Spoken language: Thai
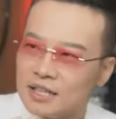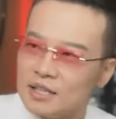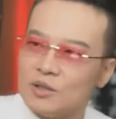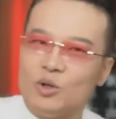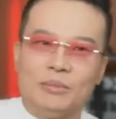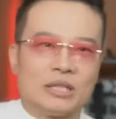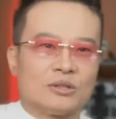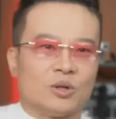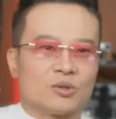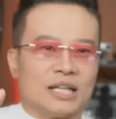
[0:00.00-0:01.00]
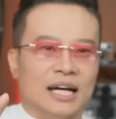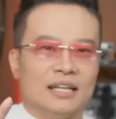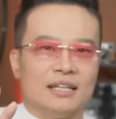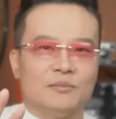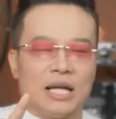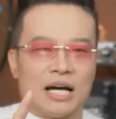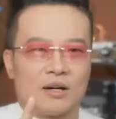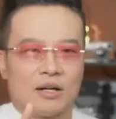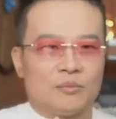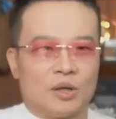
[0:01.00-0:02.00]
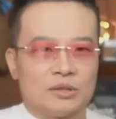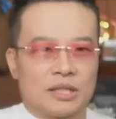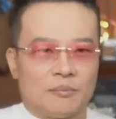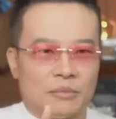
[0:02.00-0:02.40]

คุณไม่ต้องตกใจเลย เวลาเขาจะ